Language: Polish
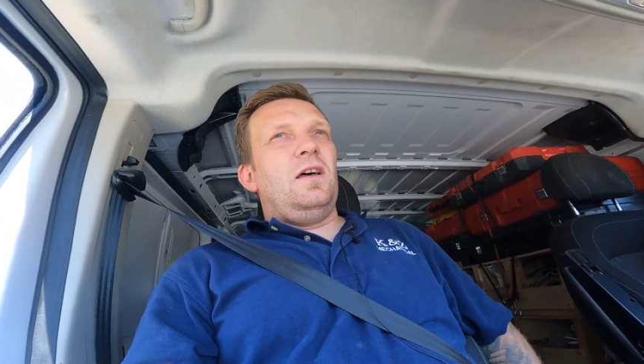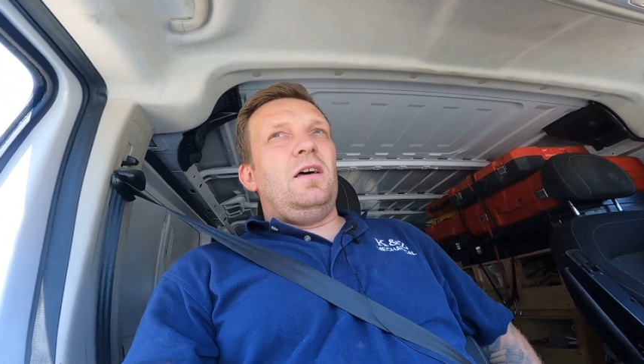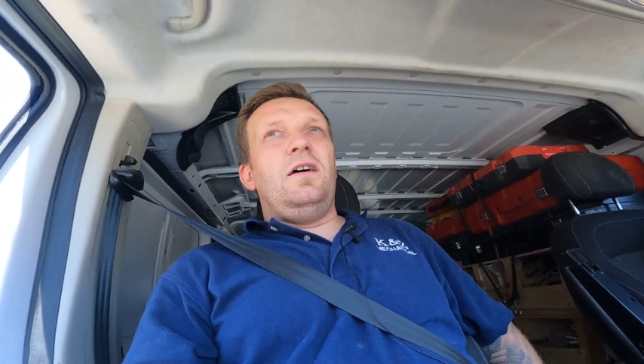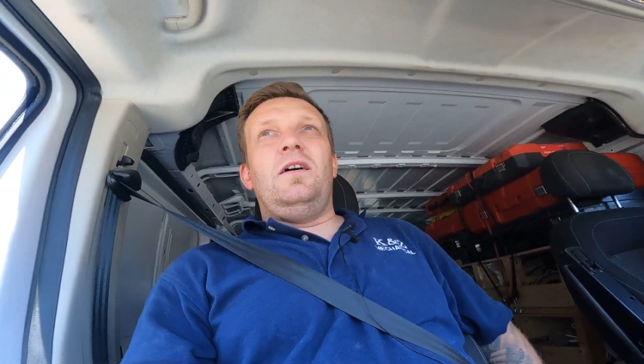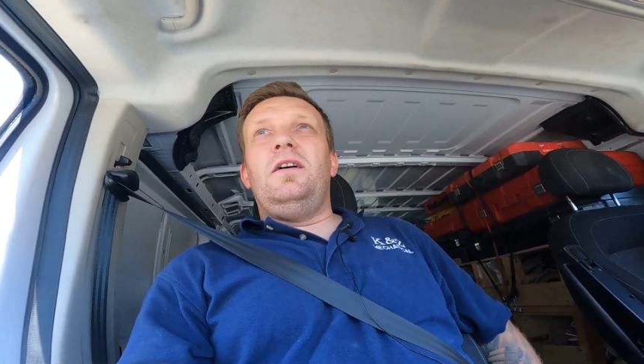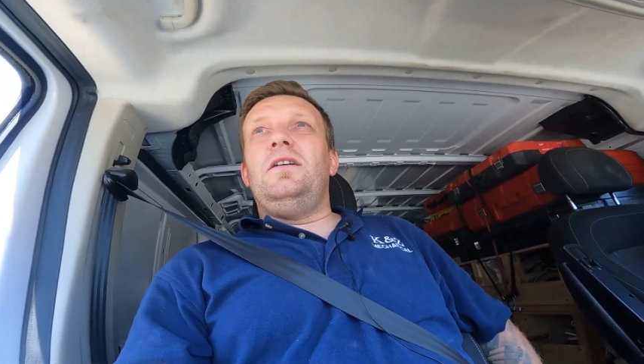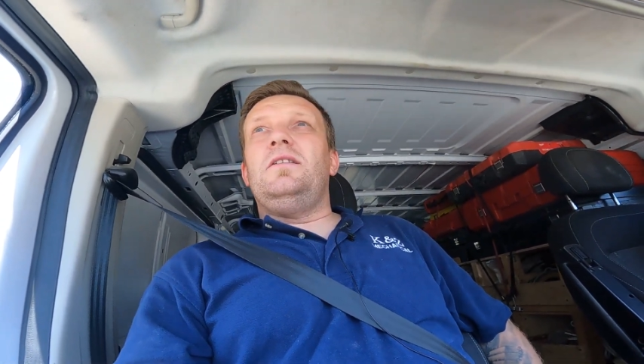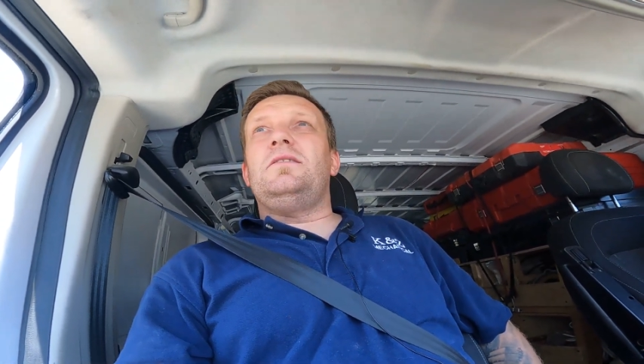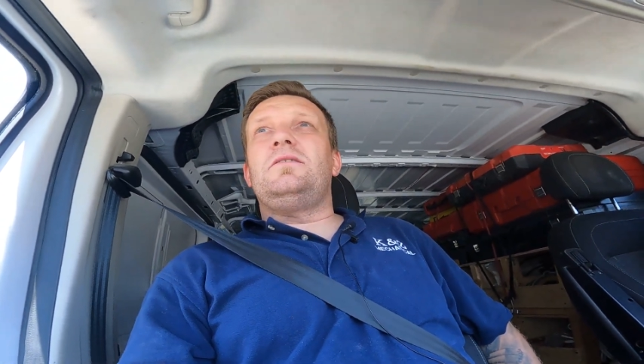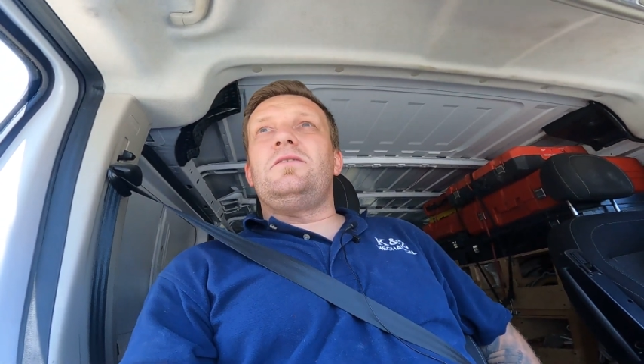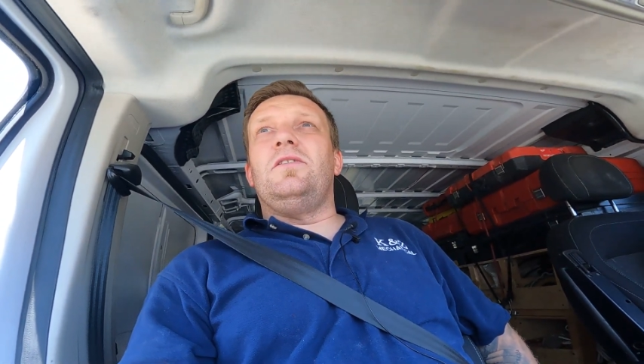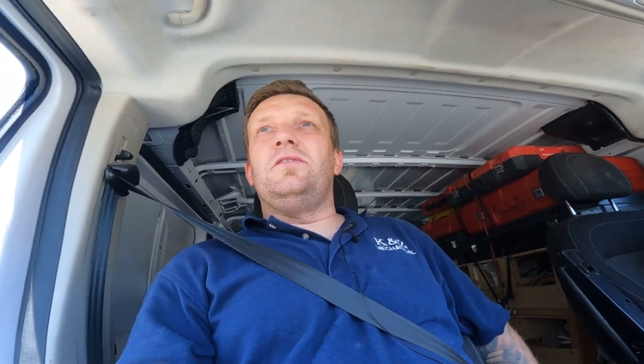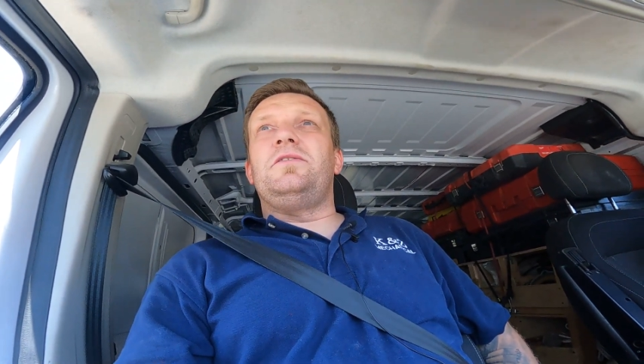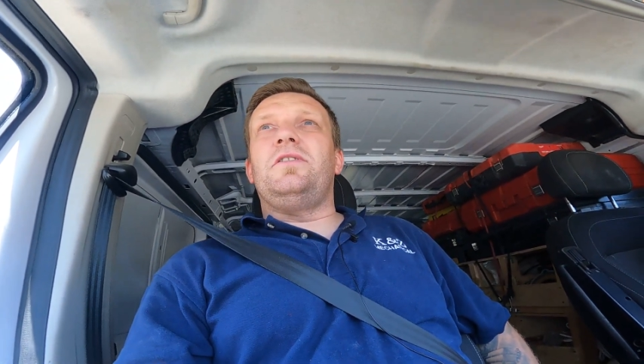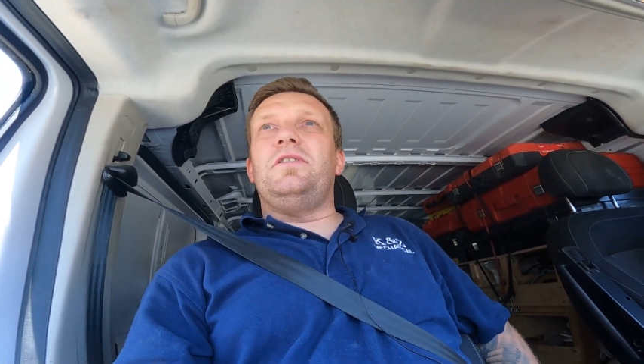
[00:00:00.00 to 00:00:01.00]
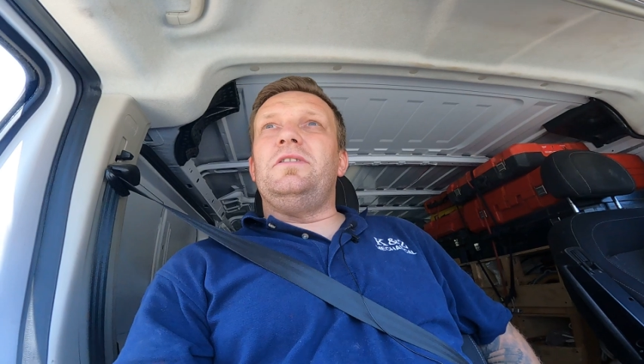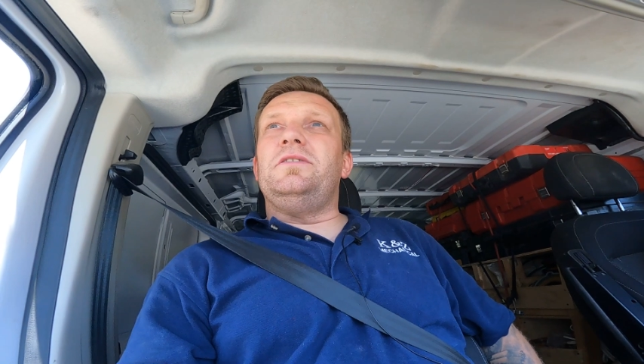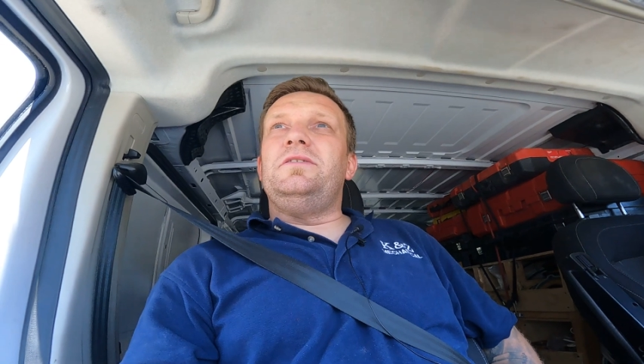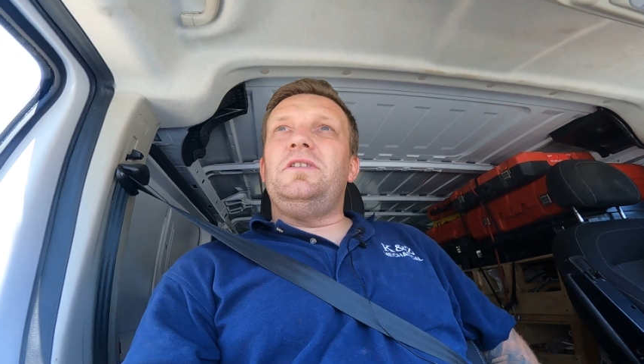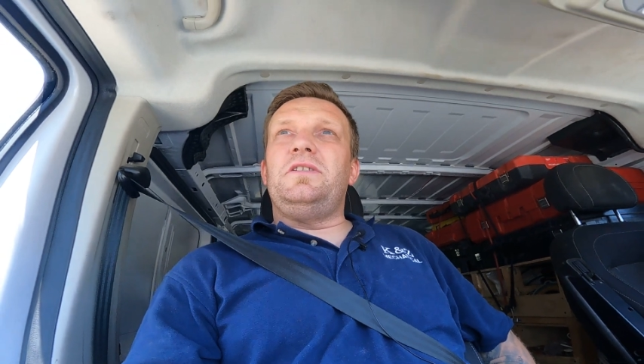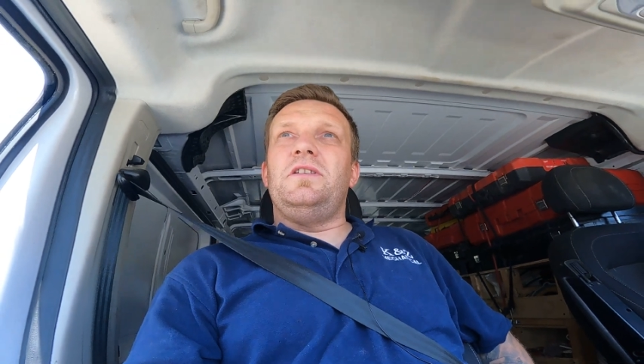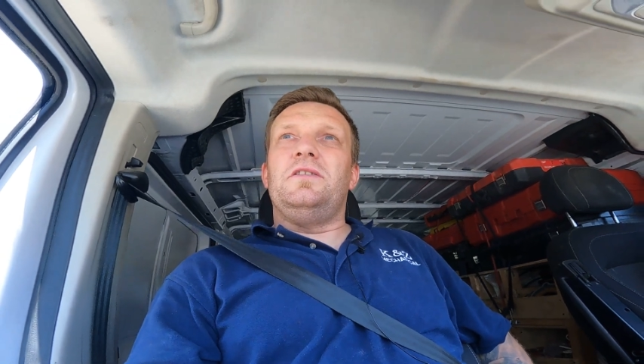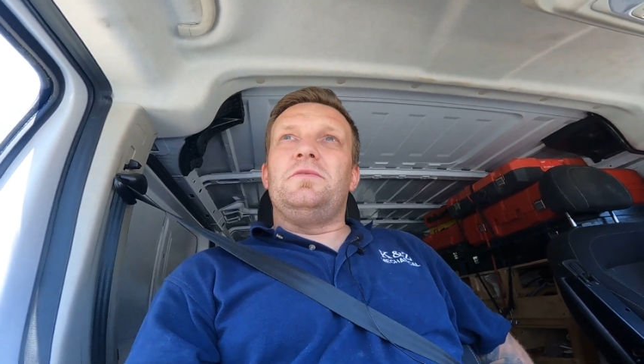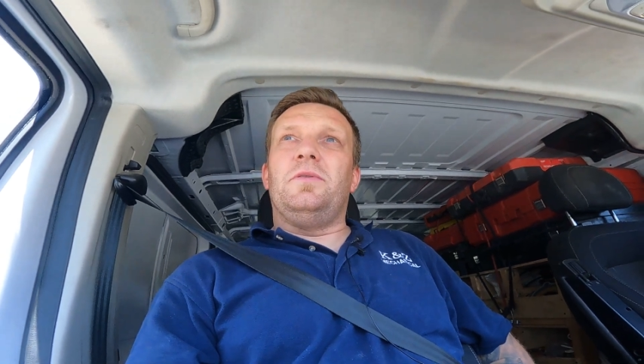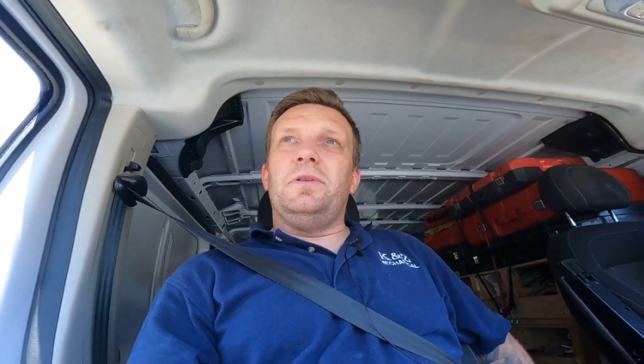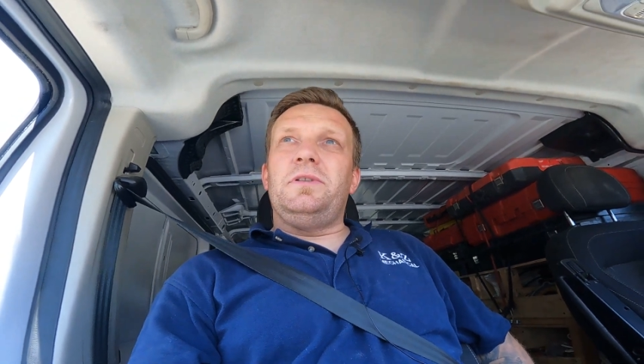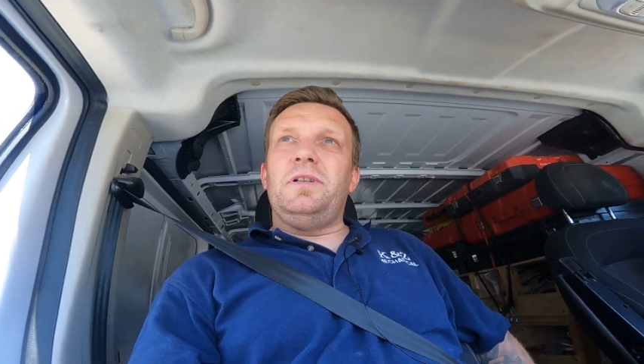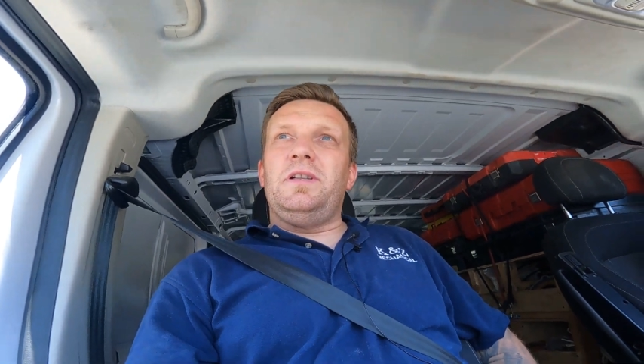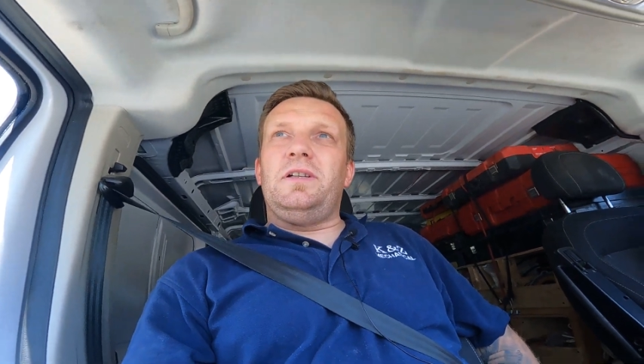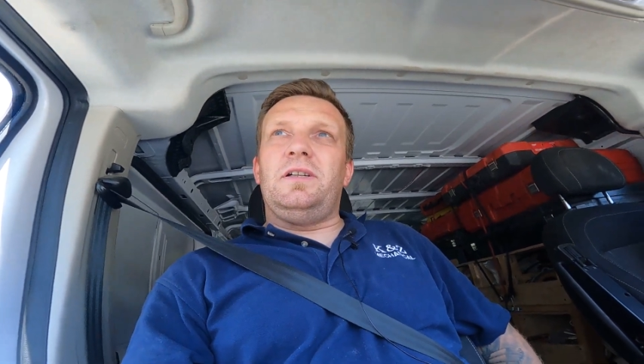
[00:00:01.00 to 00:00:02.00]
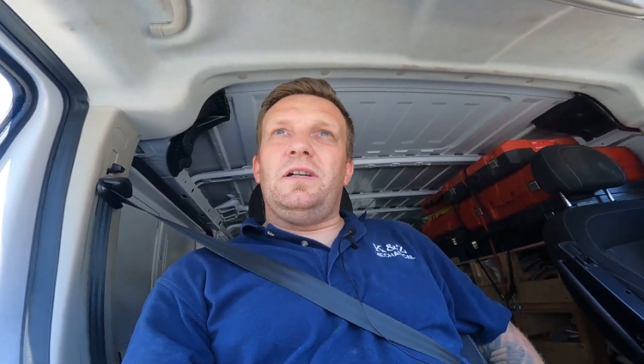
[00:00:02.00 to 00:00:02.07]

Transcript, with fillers: e, stąd to jest 10 zł,